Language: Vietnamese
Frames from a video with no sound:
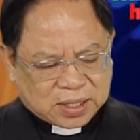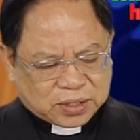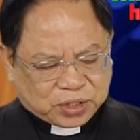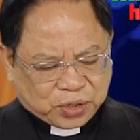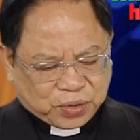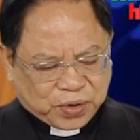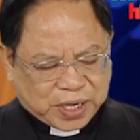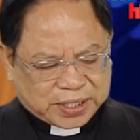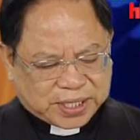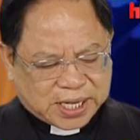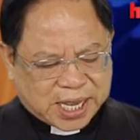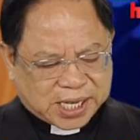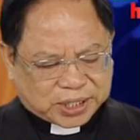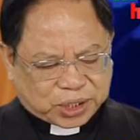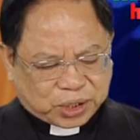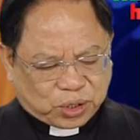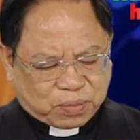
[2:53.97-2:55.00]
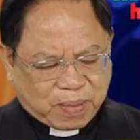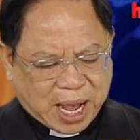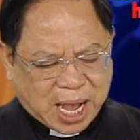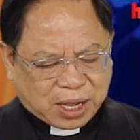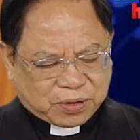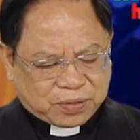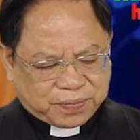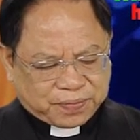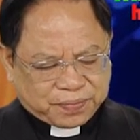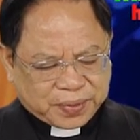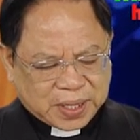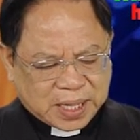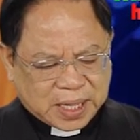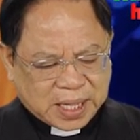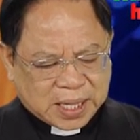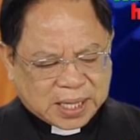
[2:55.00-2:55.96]
Chúa Giêsu bảo:
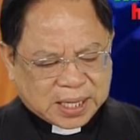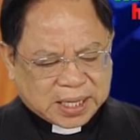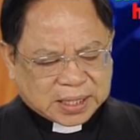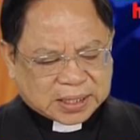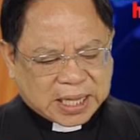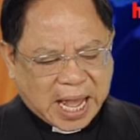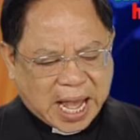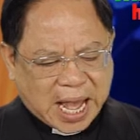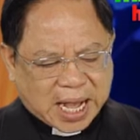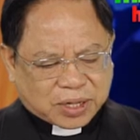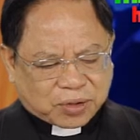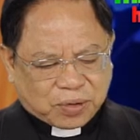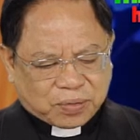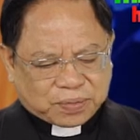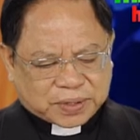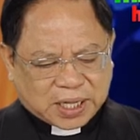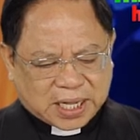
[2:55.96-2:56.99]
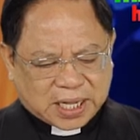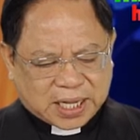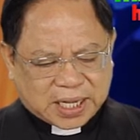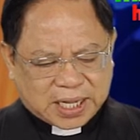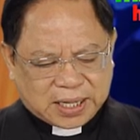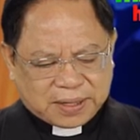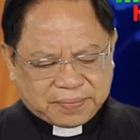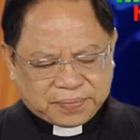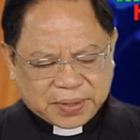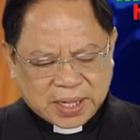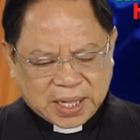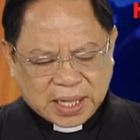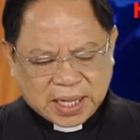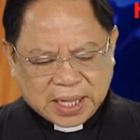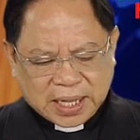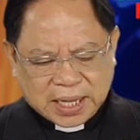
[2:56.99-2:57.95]
Ta cũng thế,
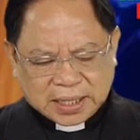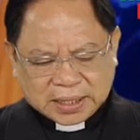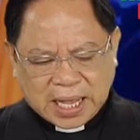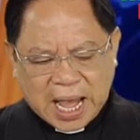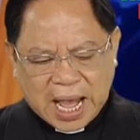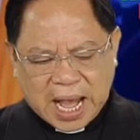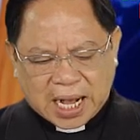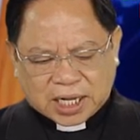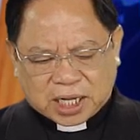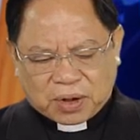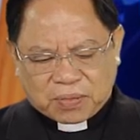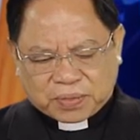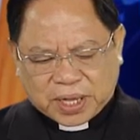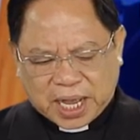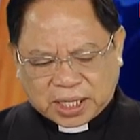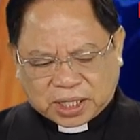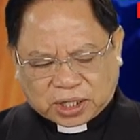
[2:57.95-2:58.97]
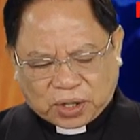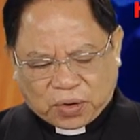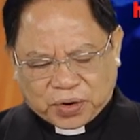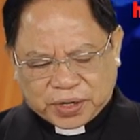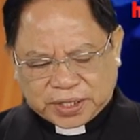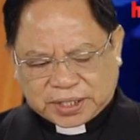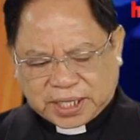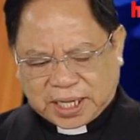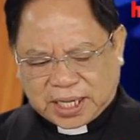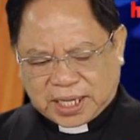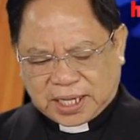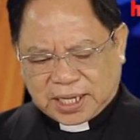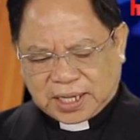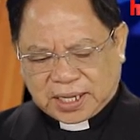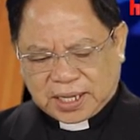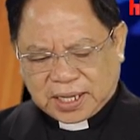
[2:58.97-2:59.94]
ta không kết tội
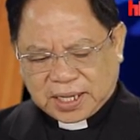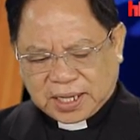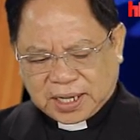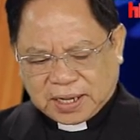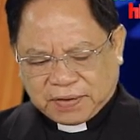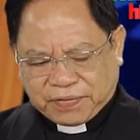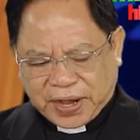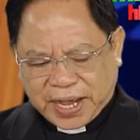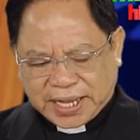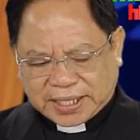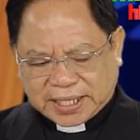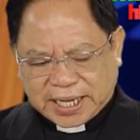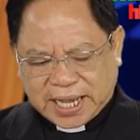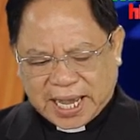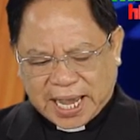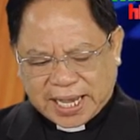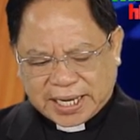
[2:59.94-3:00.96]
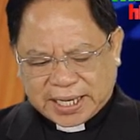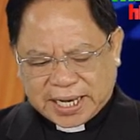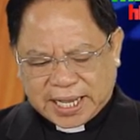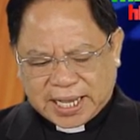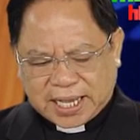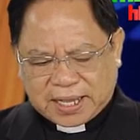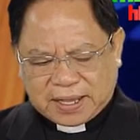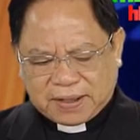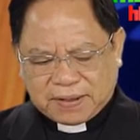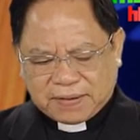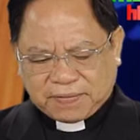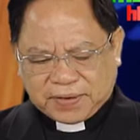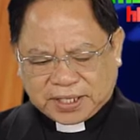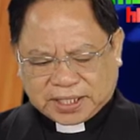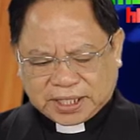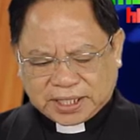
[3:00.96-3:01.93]
chị, vậy chị hãy đi
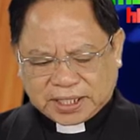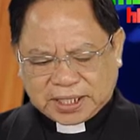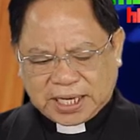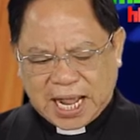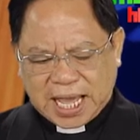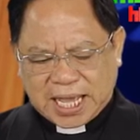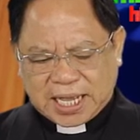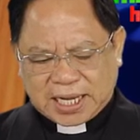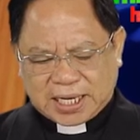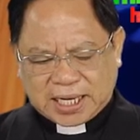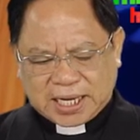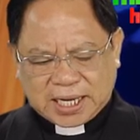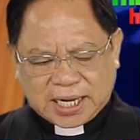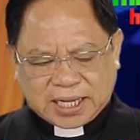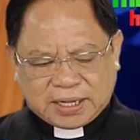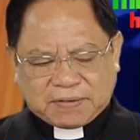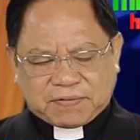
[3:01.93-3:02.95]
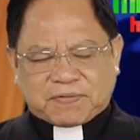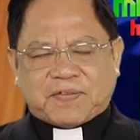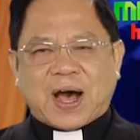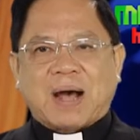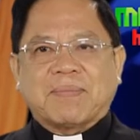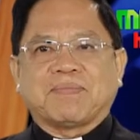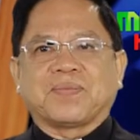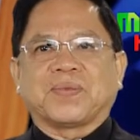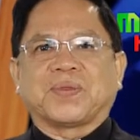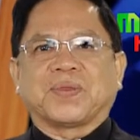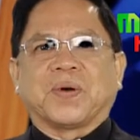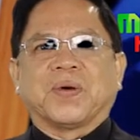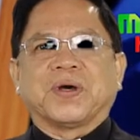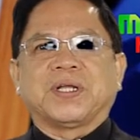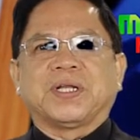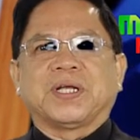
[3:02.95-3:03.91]
và từ nay đừng phạm
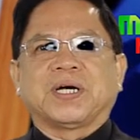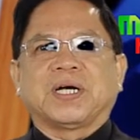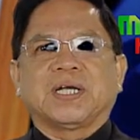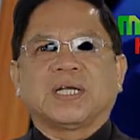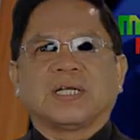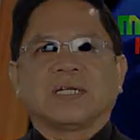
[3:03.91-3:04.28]
tội nữa.